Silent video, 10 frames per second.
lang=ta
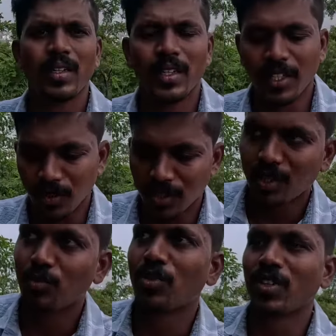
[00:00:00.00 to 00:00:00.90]
இன்றைக்கி வந்து
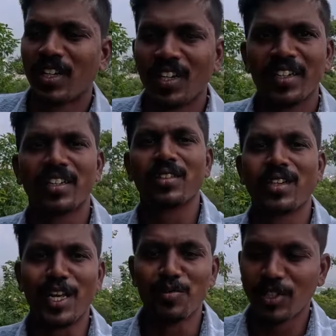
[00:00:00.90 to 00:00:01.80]
நம்மளோட நல்ல நேரம்
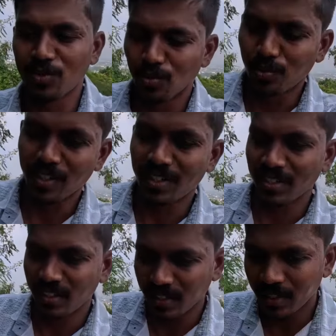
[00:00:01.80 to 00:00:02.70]
கிளைமேட் சூப்பராக
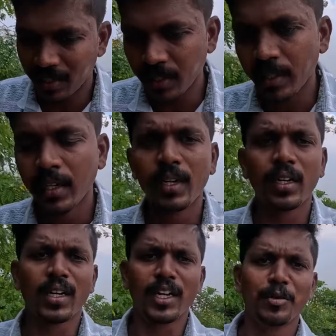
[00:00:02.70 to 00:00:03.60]
இருக்குது
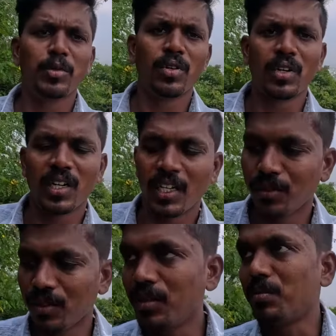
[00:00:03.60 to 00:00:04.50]
கண்டிப்பாக ஒரு
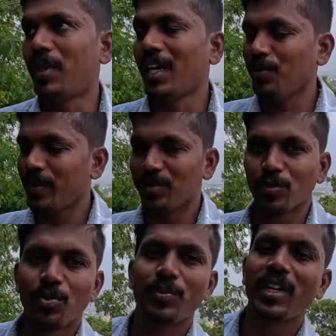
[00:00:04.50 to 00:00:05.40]
நாளைக்கு வந்து மழை பெய்யும்
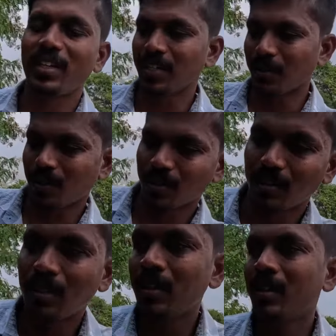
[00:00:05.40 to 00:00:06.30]
போது மேலே ஏறி
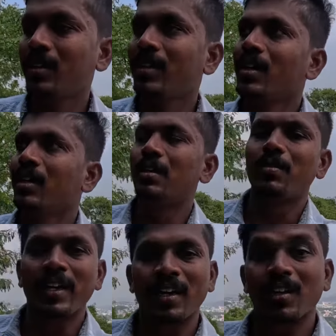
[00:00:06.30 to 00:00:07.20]
வரணும்
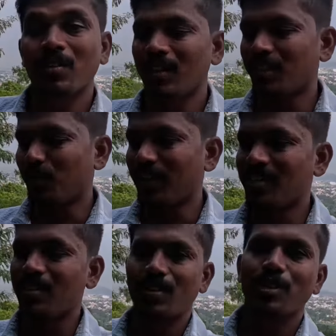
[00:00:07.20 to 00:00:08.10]
வேறு லெவல்
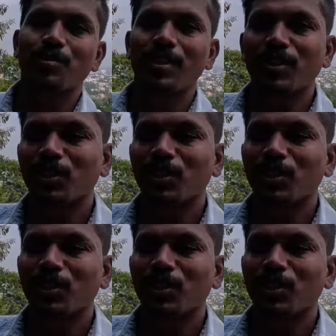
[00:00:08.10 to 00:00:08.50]
எக்ஸ்பீரியன்ஸாக இருக்கும் அந்த மாதிரி